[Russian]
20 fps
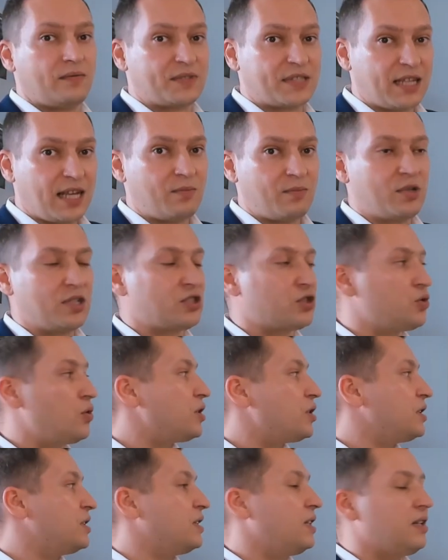слабые
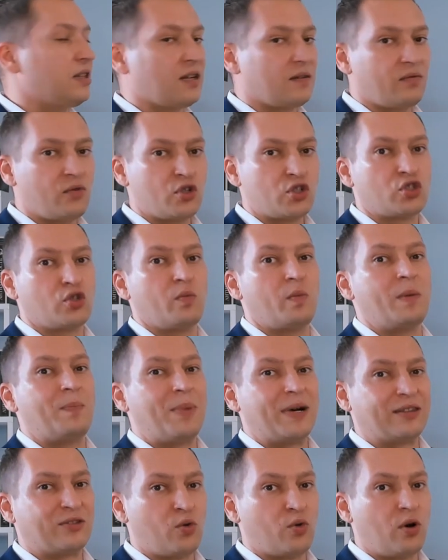стороны для того, чтобы
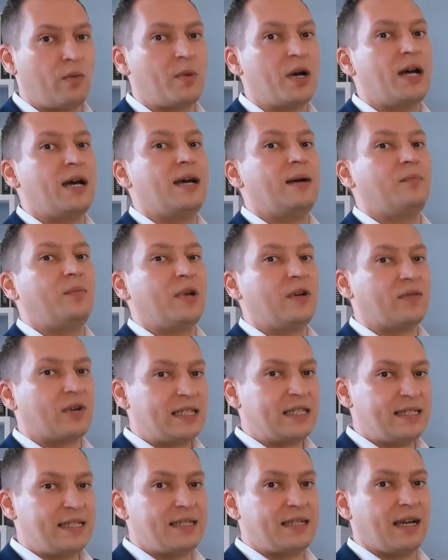потом
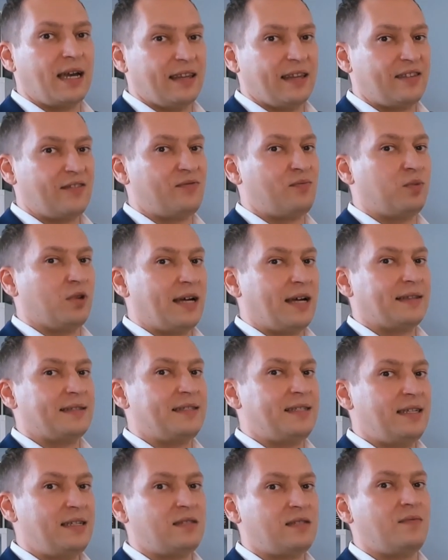превратить это в план
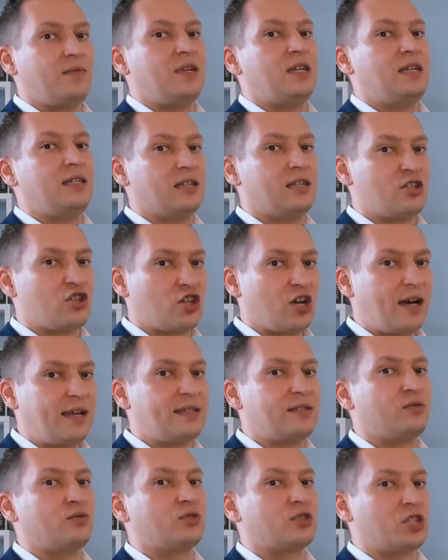действий и
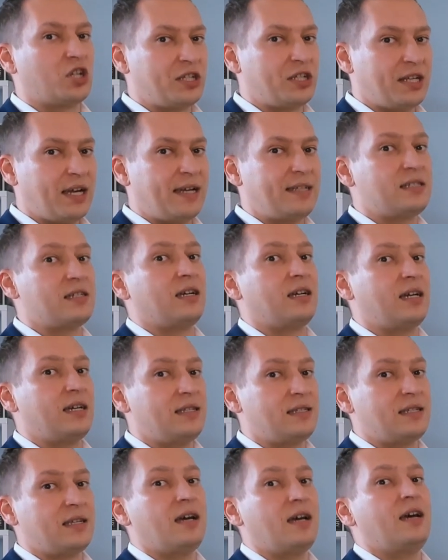начать устранять
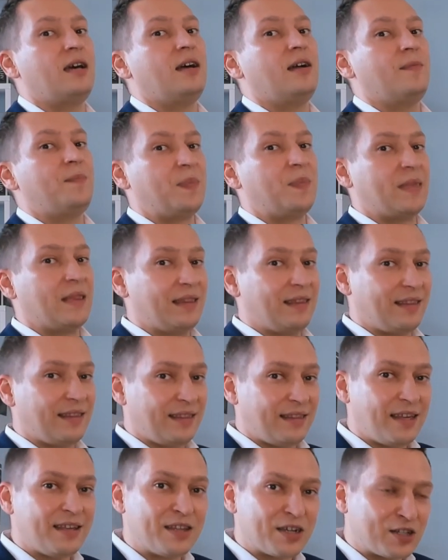эти
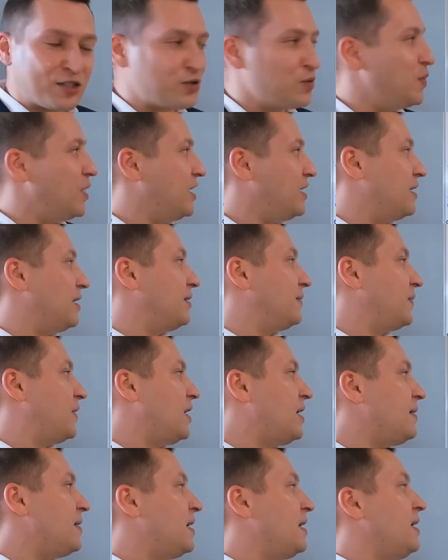недоразумения,
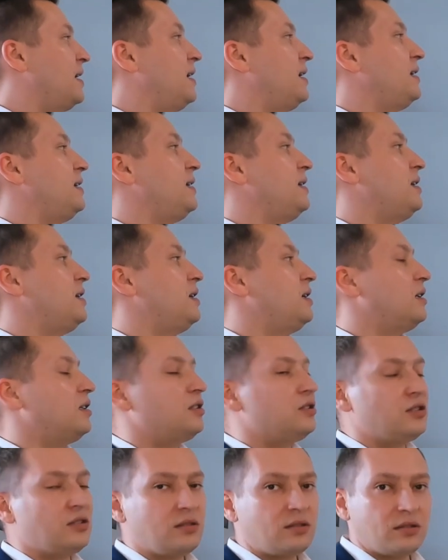да,
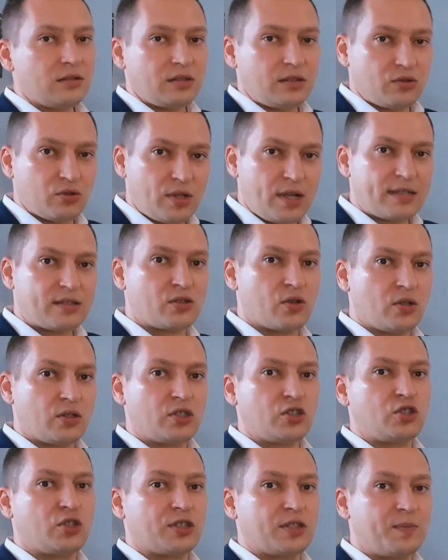и Сюда стоит
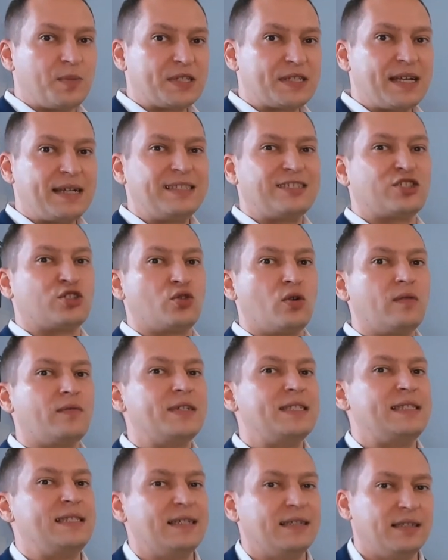еще записать, что
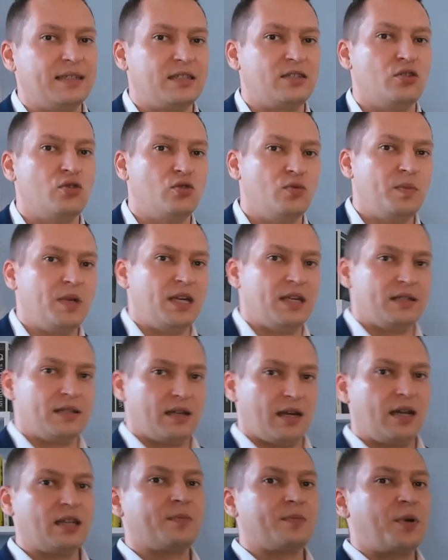вы делать не
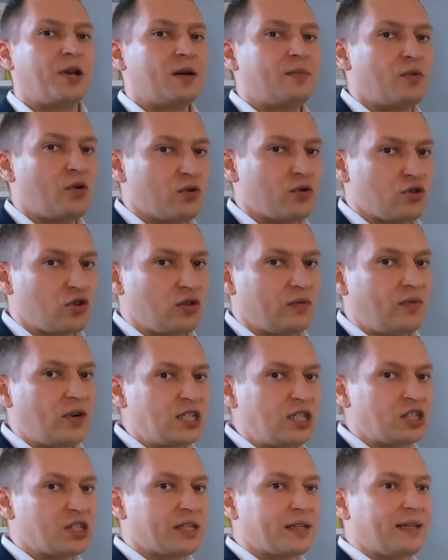умеете. Это прям очень
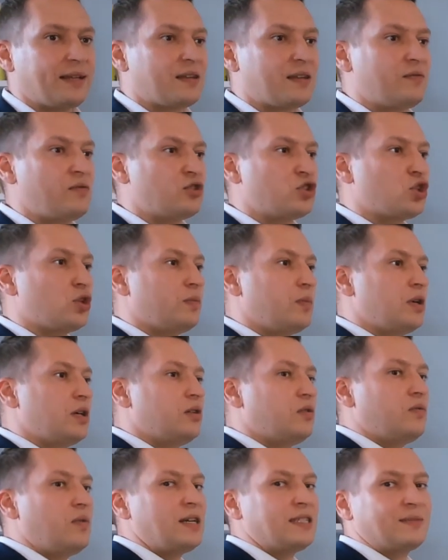важно для того,
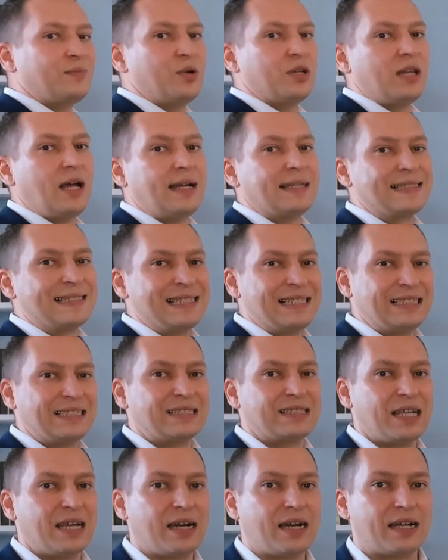чтобы у вас была
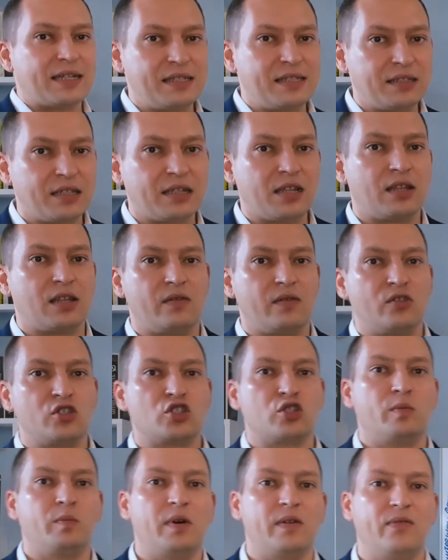целостная картина, для того,
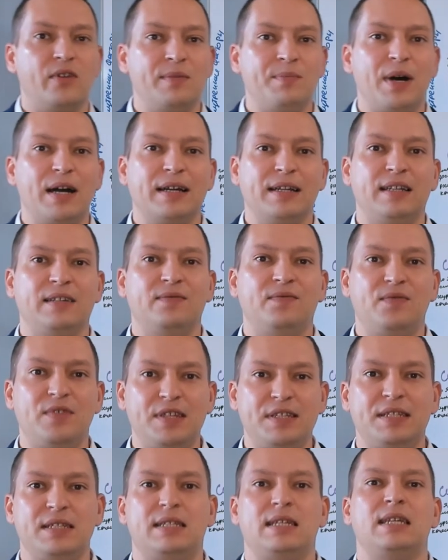чтобы вы могли
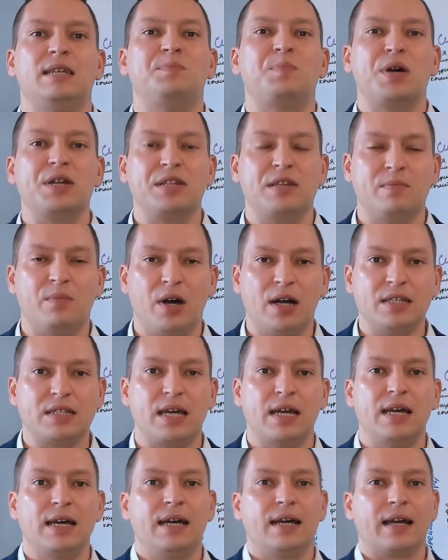видеть и понимать,
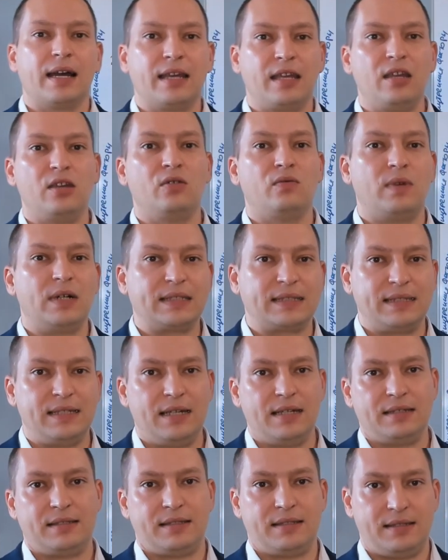какие у вас
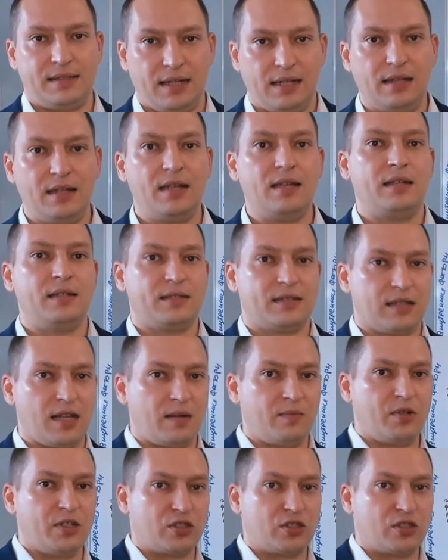есть сильные и слабые